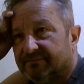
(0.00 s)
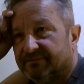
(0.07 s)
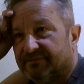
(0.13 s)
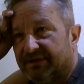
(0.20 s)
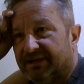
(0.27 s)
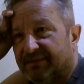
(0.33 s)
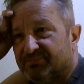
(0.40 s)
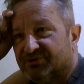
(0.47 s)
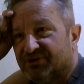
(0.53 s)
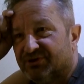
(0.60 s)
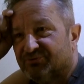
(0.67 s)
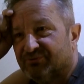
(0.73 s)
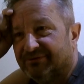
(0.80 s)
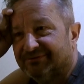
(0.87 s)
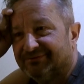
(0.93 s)
Wiele
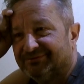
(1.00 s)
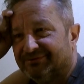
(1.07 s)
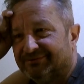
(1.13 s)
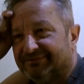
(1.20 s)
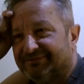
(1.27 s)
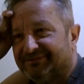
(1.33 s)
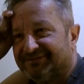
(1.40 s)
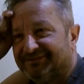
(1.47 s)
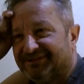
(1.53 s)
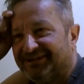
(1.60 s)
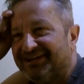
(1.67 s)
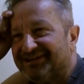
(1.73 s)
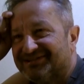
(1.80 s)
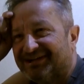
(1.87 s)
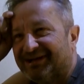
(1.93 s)
przeszło do
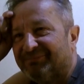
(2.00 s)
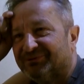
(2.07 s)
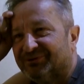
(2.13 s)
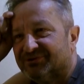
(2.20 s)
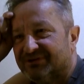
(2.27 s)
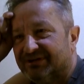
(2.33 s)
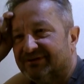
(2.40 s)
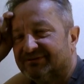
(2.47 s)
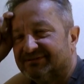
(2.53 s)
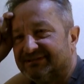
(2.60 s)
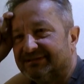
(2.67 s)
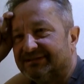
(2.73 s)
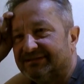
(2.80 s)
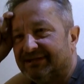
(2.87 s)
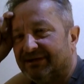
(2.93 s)
języka potocznego z
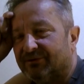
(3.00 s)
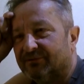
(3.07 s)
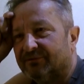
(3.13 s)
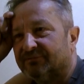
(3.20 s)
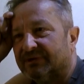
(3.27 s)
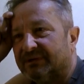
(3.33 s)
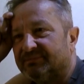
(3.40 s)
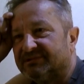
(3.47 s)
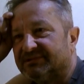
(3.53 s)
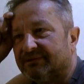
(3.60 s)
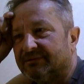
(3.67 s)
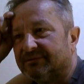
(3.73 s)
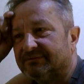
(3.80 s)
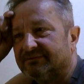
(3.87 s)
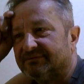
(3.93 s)
tych dialogów, które
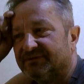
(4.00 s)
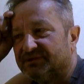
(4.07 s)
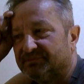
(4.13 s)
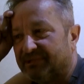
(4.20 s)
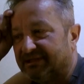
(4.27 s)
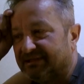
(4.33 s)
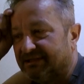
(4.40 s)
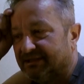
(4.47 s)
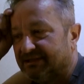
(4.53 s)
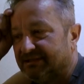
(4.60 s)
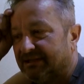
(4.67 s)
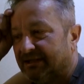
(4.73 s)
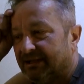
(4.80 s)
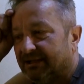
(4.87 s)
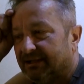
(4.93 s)
pisał Wierzbięta
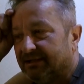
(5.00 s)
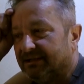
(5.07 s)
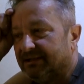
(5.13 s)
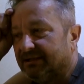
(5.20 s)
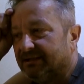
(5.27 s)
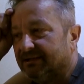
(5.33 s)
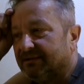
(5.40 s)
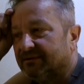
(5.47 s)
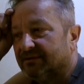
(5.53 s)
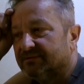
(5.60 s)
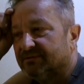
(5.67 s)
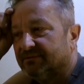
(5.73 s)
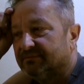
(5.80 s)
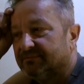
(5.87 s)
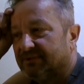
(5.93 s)
i, i, i to
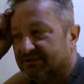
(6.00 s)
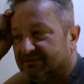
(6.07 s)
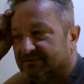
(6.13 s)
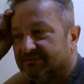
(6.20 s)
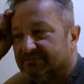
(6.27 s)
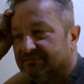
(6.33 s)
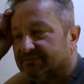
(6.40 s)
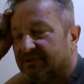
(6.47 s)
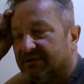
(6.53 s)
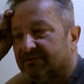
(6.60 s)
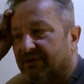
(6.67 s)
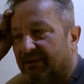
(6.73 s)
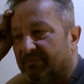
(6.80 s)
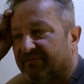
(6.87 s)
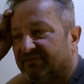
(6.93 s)
są bardzo, no
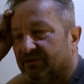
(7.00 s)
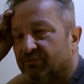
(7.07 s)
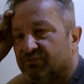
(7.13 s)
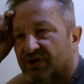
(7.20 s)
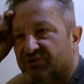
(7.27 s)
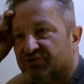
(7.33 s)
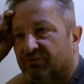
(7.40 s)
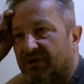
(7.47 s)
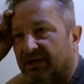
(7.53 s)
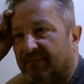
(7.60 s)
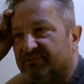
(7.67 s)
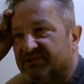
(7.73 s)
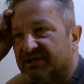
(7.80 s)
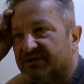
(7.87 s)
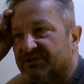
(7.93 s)
to naprawdę duża sztuka
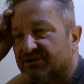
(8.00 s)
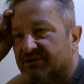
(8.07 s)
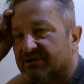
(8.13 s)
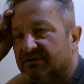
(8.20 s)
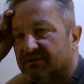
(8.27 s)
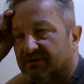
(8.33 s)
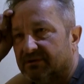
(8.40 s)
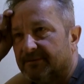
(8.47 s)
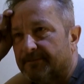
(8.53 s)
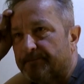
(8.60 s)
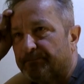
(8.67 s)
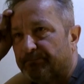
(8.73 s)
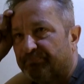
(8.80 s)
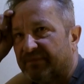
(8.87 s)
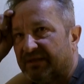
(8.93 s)
napisać
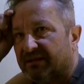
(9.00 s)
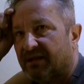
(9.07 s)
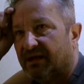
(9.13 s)
e,